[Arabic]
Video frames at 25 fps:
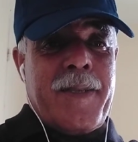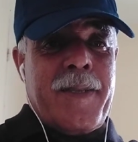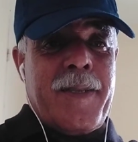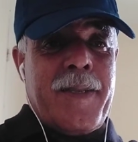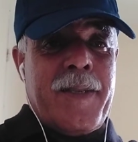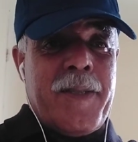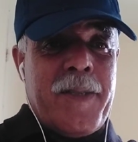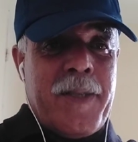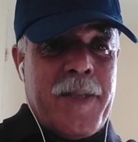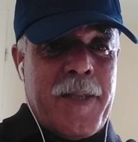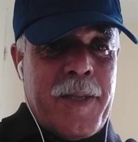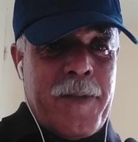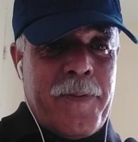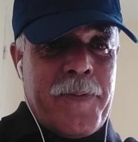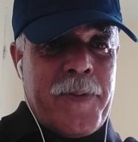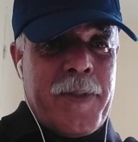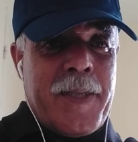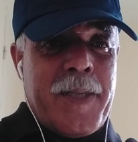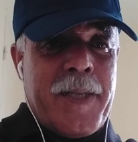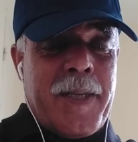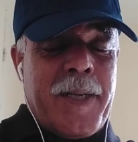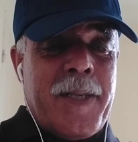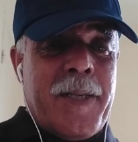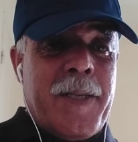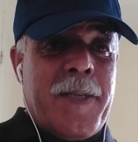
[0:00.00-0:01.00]
اللي جاء في
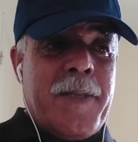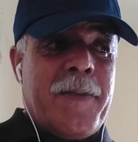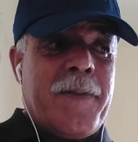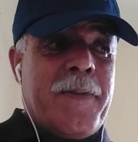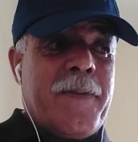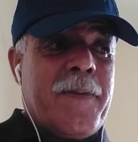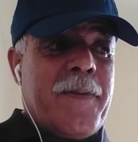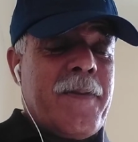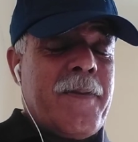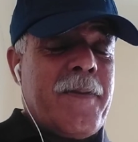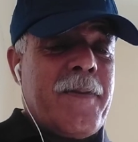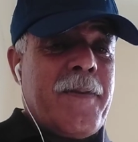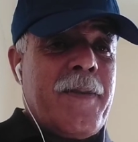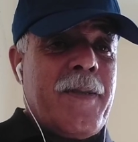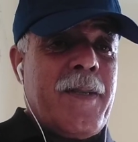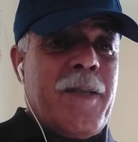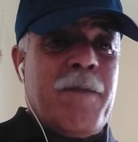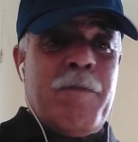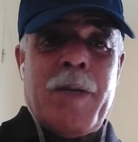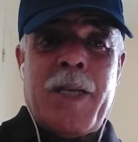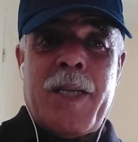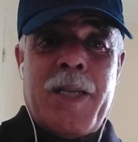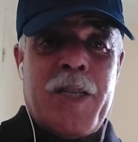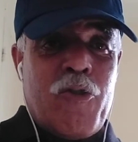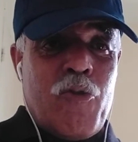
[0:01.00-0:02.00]
التصريح
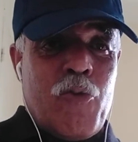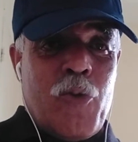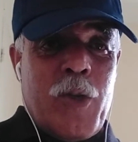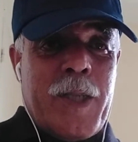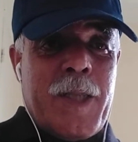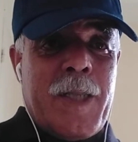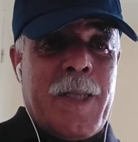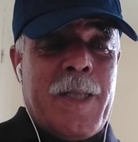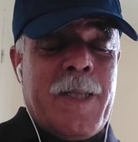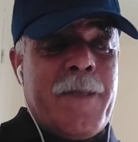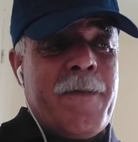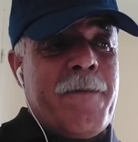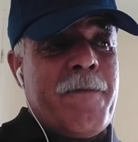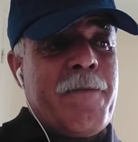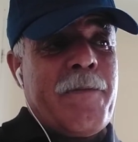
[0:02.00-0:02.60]
اللي ما كانش واضح